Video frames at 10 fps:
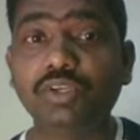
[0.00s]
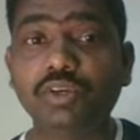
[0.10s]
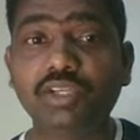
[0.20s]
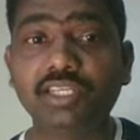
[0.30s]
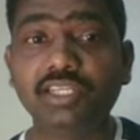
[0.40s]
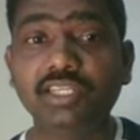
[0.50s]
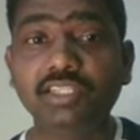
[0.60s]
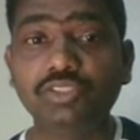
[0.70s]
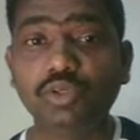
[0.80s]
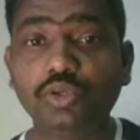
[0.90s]
ఓకే
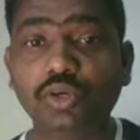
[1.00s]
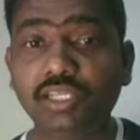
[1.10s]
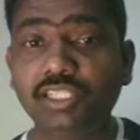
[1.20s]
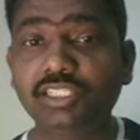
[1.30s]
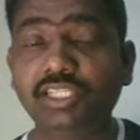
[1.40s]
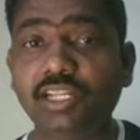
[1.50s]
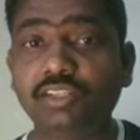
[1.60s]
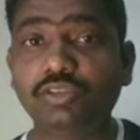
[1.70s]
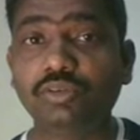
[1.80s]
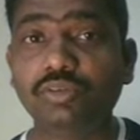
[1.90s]
సో అదే దీని
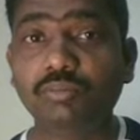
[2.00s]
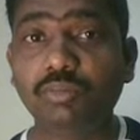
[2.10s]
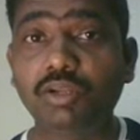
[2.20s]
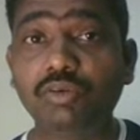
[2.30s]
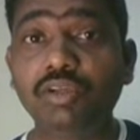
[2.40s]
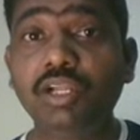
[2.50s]
అర్థం మనం